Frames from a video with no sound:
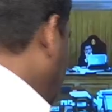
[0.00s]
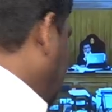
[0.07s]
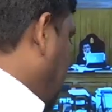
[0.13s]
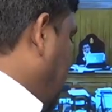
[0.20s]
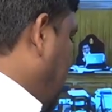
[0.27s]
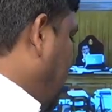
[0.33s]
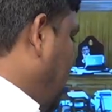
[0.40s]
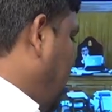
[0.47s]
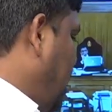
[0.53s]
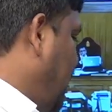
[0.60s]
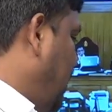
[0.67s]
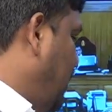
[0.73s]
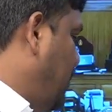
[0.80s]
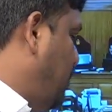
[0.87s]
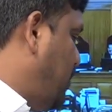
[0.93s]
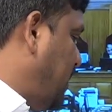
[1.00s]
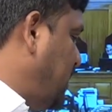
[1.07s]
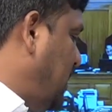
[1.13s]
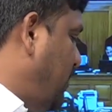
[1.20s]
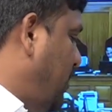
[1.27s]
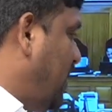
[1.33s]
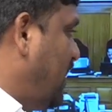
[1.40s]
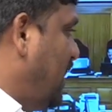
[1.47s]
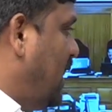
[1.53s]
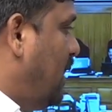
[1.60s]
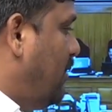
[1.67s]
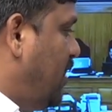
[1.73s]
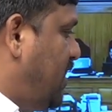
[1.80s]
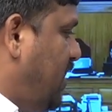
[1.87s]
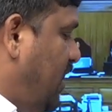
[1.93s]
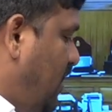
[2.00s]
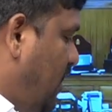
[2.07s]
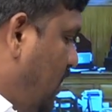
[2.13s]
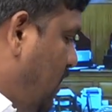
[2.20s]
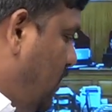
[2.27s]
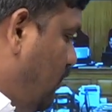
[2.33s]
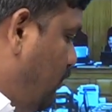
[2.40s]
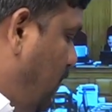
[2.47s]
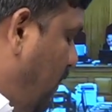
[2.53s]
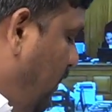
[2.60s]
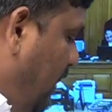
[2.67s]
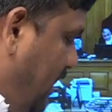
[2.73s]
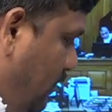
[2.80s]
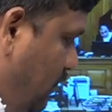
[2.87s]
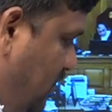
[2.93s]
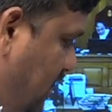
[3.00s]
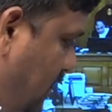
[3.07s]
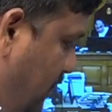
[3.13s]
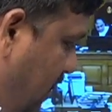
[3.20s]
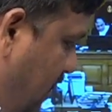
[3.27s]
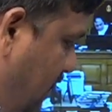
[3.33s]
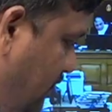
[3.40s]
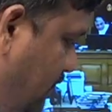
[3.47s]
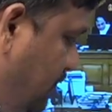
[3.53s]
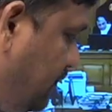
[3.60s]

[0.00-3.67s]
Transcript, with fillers: అక్కడ జరిగేటివన్నీ ప్రజల బాధలే కాబట్టి పబ్లిక్ ట్రబుల్స్ అని పెట్టినాం